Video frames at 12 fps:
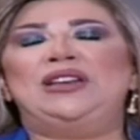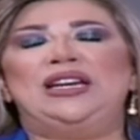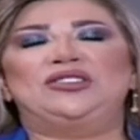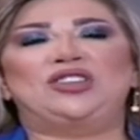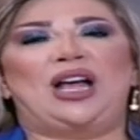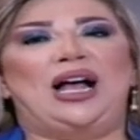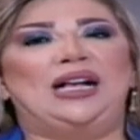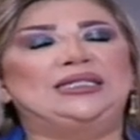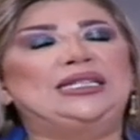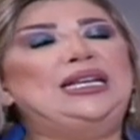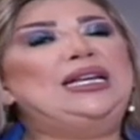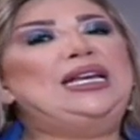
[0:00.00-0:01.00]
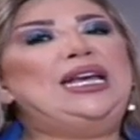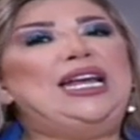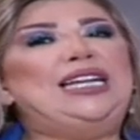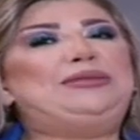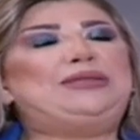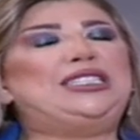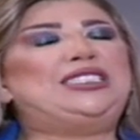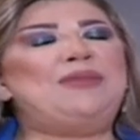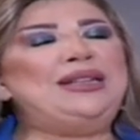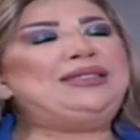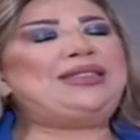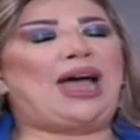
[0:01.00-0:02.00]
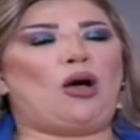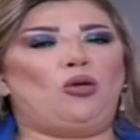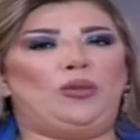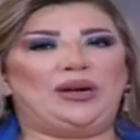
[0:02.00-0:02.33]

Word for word: الأشخاص اللي بتتمتعوا